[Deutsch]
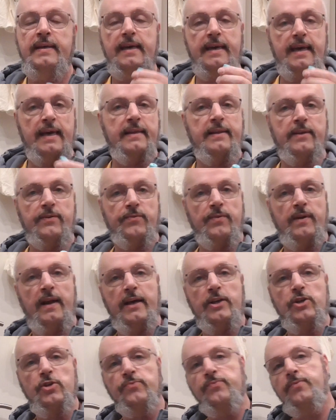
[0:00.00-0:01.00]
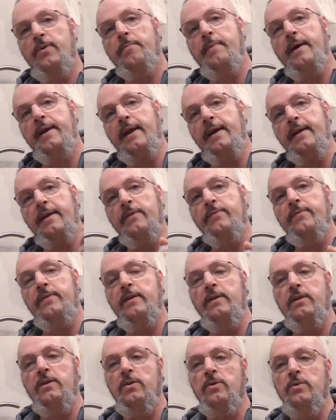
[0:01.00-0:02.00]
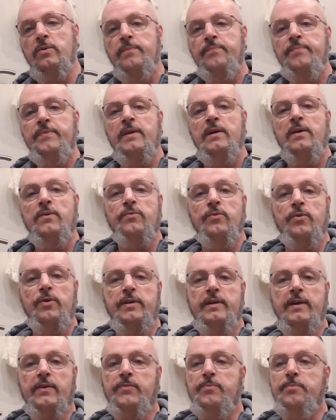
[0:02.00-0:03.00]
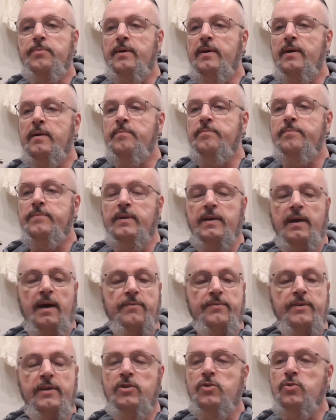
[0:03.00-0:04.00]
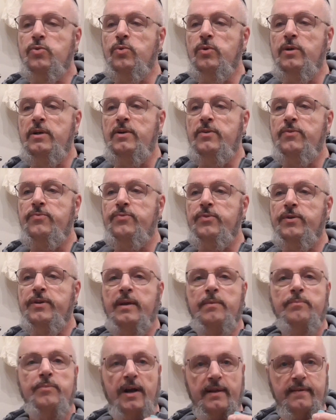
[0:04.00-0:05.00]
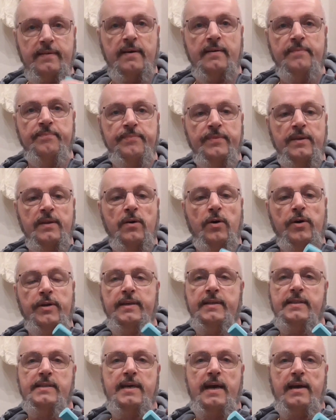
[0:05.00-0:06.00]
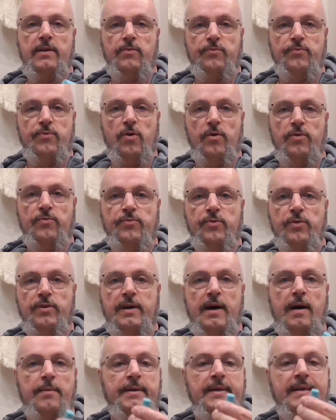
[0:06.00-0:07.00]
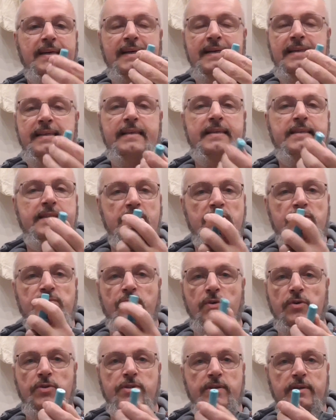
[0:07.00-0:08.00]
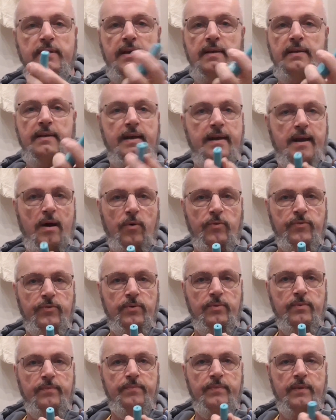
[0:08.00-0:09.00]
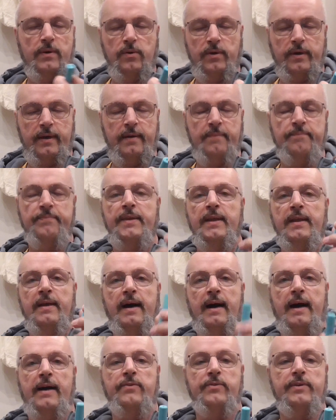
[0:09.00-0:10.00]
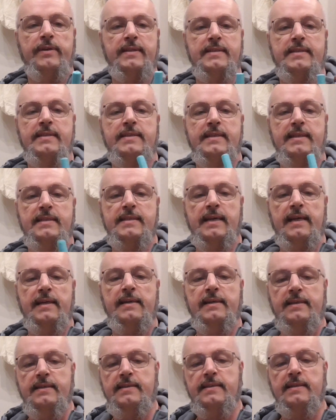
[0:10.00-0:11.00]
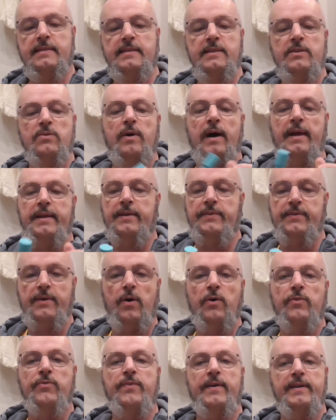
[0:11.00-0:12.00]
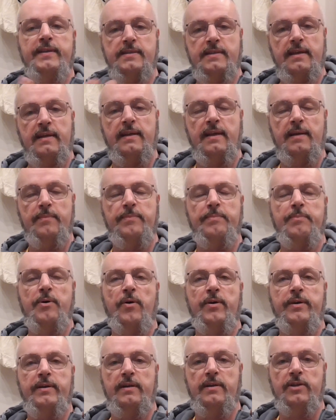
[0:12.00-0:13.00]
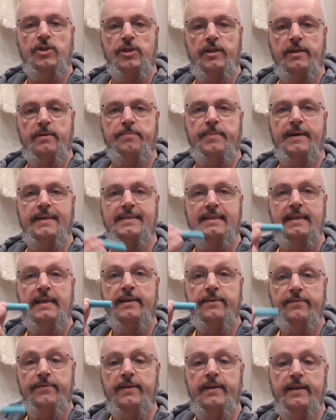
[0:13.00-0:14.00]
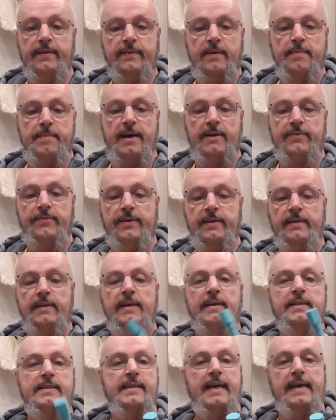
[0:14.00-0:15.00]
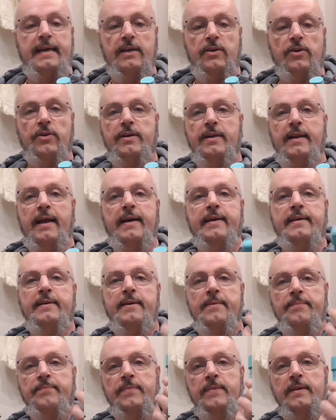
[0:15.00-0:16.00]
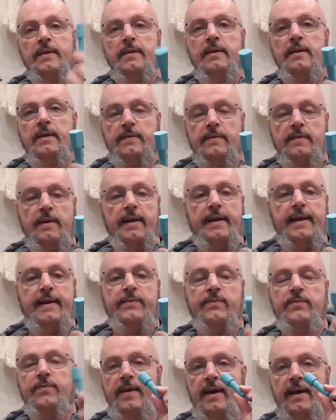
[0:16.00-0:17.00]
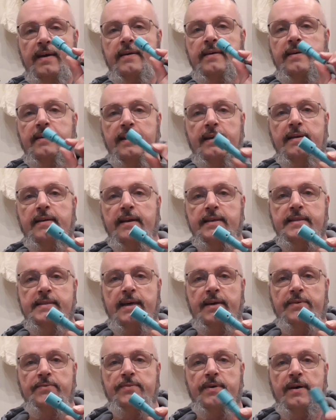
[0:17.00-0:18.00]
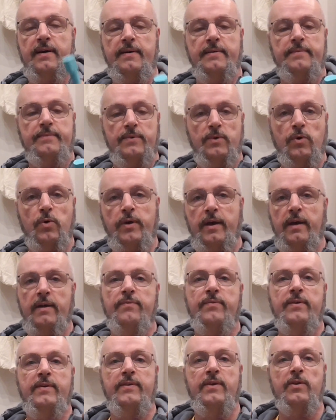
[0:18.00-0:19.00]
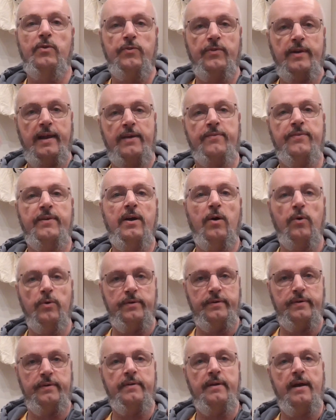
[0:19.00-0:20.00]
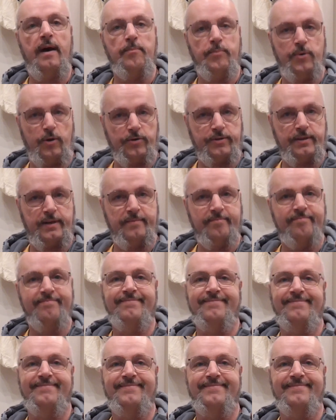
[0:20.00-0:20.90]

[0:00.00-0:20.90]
Ihr kennt das vielleicht schon von meinem anderen Video, wo ich das ähm, Graviertool für den Brother euch gezeigt und vorgeführt habe. Dieses funktioniert genauso. Okay, also das ist nichts anderes, das sieht nur anders aus, weil es dann eben bei euch in den Schlitten passt. Wie das gemacht wird, zeige ich euch gleich. Ist kein Hexenwerk, geht ganz einfach. Okay, wir sehen uns gleich wieder unten am Plotter.